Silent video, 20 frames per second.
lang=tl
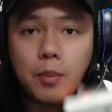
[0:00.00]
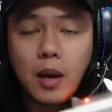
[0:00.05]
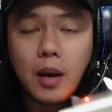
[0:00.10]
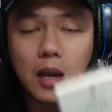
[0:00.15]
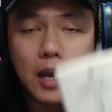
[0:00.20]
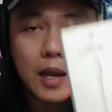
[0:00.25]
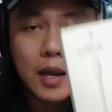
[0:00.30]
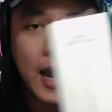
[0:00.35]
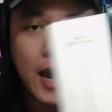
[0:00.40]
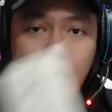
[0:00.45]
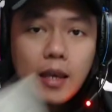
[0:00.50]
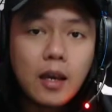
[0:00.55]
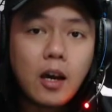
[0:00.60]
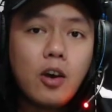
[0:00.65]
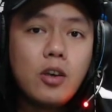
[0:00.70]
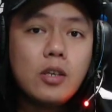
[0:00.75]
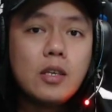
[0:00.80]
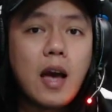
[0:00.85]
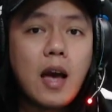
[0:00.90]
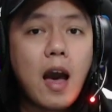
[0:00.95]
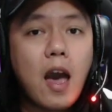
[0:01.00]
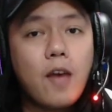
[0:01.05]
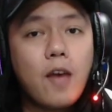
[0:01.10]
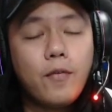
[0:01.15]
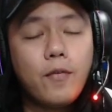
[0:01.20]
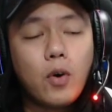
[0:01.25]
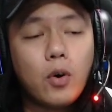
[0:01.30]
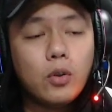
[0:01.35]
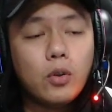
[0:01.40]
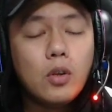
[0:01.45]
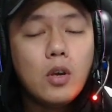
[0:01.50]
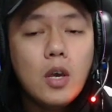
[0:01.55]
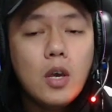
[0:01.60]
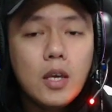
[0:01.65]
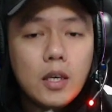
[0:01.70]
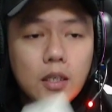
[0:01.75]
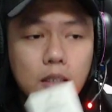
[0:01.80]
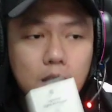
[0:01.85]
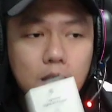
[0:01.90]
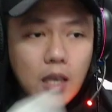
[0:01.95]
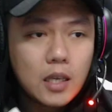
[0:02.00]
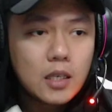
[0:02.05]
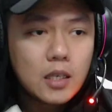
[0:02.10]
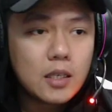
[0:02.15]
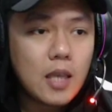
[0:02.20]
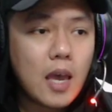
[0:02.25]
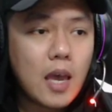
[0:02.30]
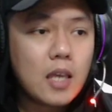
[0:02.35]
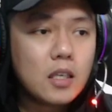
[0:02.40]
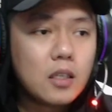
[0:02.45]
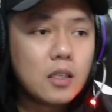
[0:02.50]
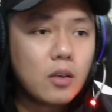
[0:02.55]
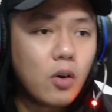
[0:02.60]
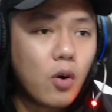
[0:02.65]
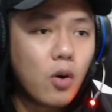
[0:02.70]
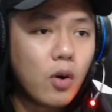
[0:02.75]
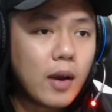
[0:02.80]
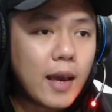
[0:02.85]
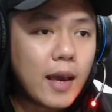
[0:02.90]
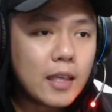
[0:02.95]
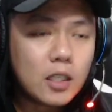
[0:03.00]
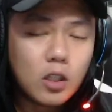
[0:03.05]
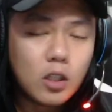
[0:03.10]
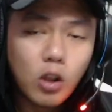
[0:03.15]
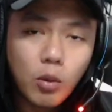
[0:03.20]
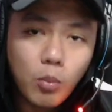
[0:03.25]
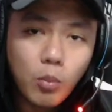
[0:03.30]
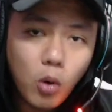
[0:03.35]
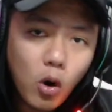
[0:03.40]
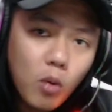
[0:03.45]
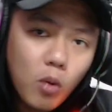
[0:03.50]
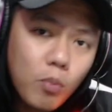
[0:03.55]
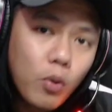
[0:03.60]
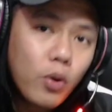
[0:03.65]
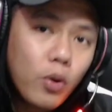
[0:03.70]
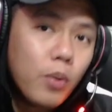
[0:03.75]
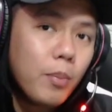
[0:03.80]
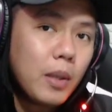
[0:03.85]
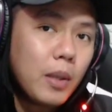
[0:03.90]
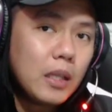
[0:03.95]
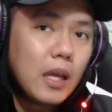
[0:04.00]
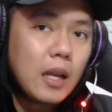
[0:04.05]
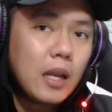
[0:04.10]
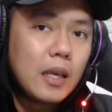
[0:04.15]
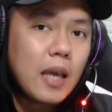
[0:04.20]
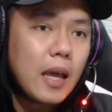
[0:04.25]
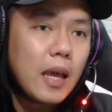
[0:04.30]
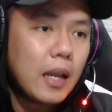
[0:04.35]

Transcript: Magagaya kayo sa iPhone 6S ko guys, lumobo yung baterya,